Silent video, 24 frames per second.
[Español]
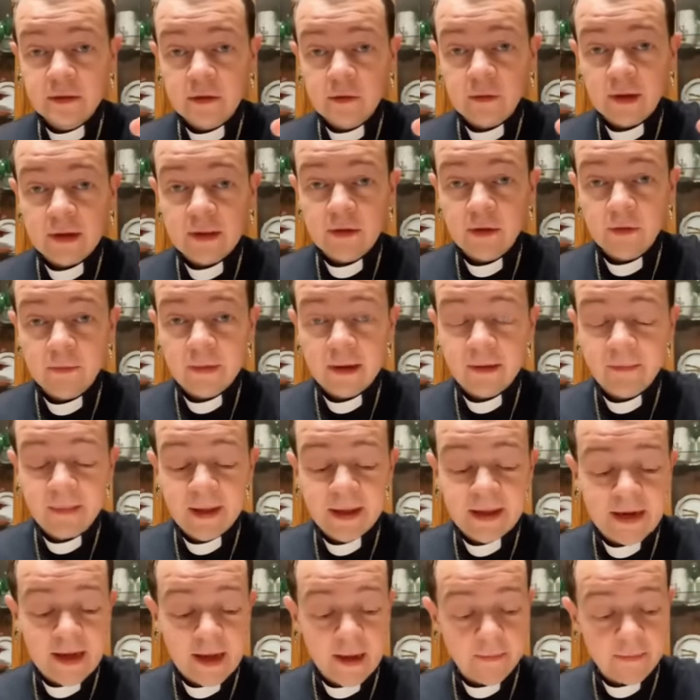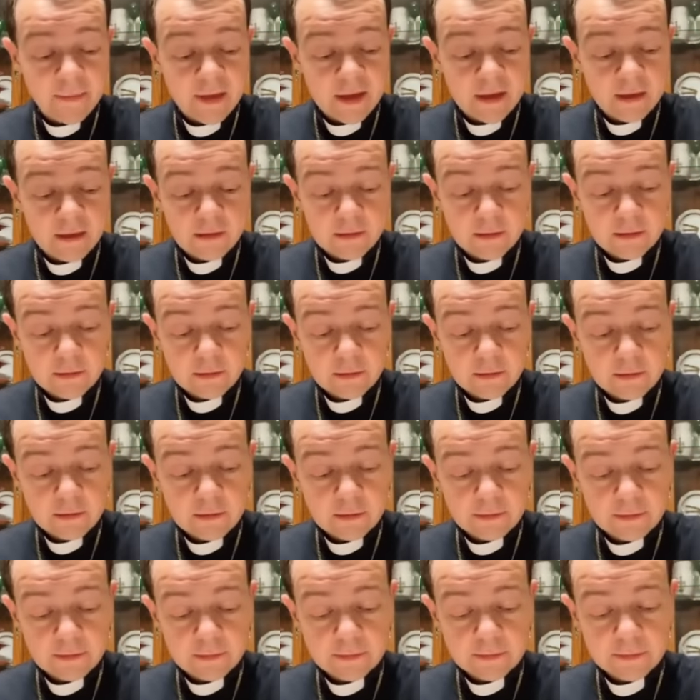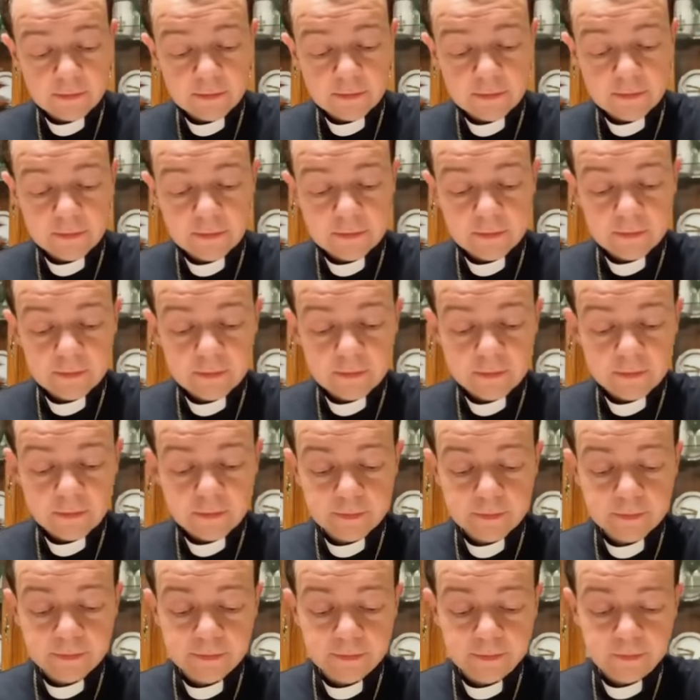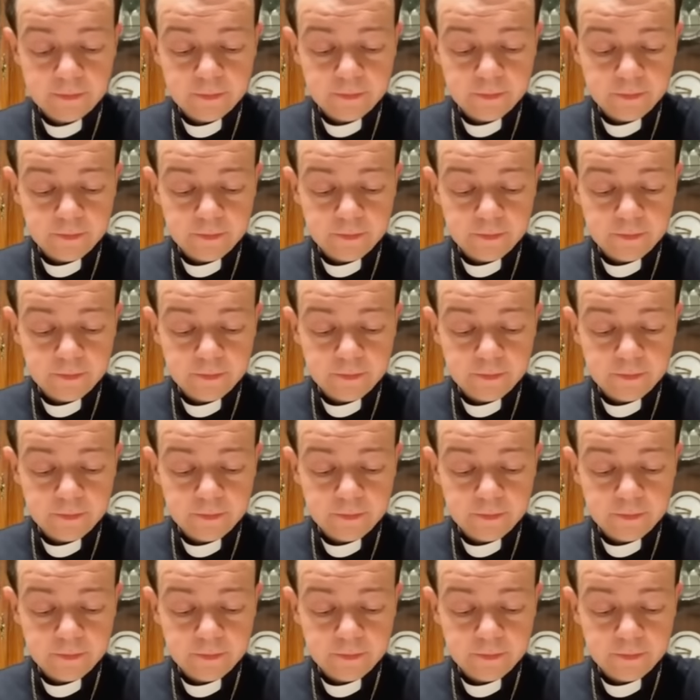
cuando me ven a mí. ¿Mm?